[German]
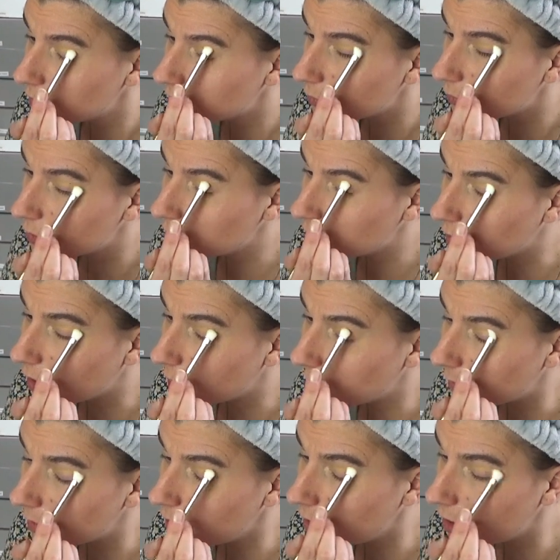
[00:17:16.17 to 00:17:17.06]
Gut, ich
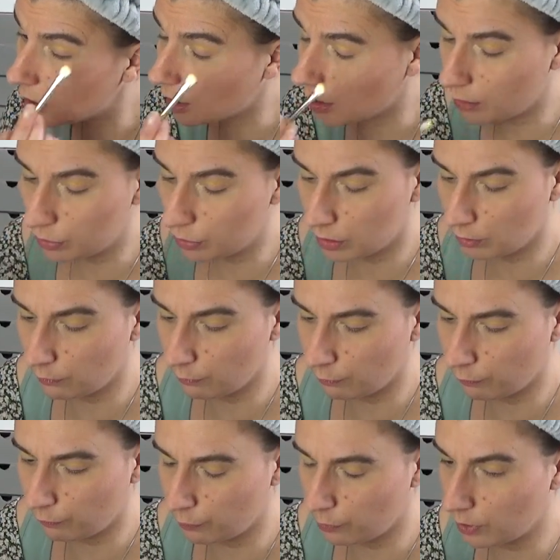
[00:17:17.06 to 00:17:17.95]
habe hier auch den
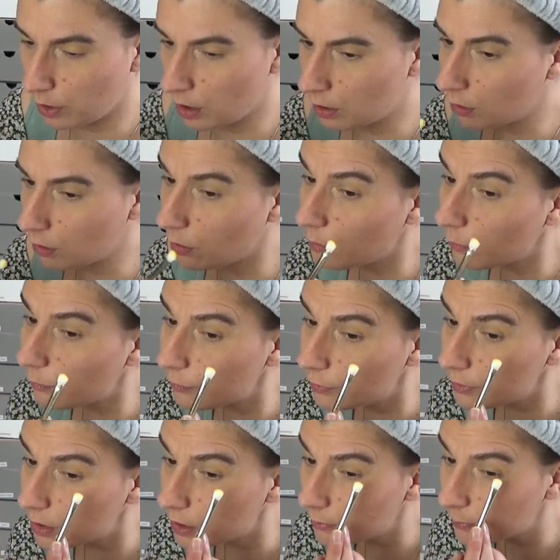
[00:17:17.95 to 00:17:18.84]
Vorhang
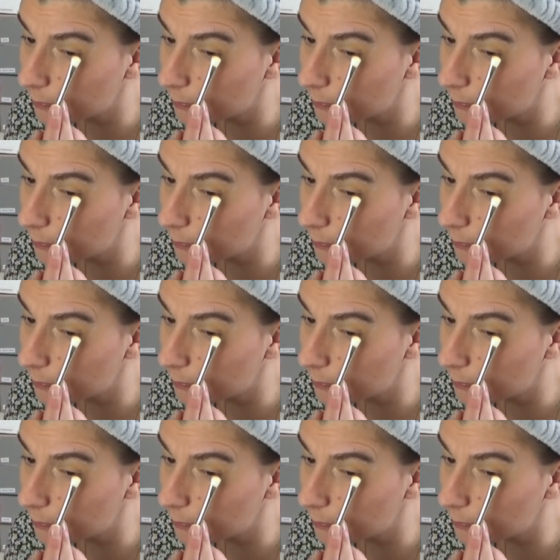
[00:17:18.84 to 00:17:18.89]
offen.